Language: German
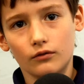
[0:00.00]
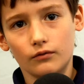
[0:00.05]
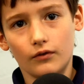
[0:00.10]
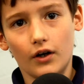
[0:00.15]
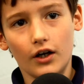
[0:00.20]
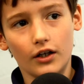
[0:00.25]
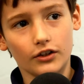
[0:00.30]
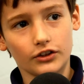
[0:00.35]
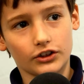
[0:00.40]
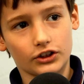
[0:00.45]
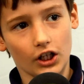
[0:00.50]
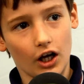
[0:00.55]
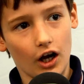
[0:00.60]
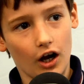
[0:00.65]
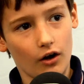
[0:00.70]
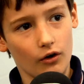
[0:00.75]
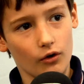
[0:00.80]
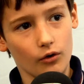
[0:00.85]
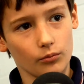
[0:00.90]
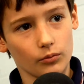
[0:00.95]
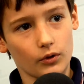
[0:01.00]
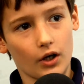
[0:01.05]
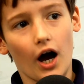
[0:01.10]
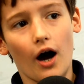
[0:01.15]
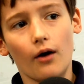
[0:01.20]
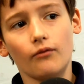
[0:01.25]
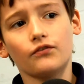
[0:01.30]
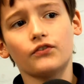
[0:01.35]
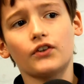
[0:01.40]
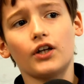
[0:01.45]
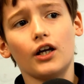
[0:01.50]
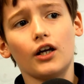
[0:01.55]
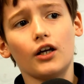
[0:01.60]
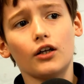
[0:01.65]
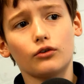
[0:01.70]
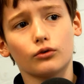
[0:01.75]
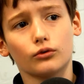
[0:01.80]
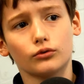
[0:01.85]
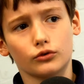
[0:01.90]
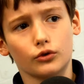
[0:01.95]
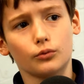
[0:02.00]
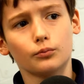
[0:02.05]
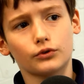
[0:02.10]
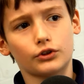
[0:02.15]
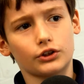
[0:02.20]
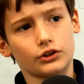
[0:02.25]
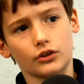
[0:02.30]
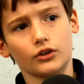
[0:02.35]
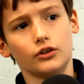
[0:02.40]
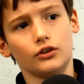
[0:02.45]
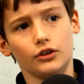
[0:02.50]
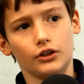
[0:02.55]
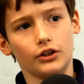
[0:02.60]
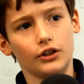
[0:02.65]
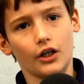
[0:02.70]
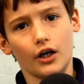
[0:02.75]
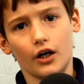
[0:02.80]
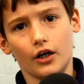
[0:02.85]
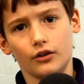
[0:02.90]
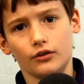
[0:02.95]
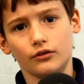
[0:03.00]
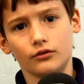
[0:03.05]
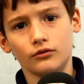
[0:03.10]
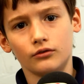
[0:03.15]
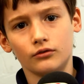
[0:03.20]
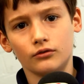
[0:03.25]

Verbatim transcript: Weil es da um Kampf geht und ums Trainieren.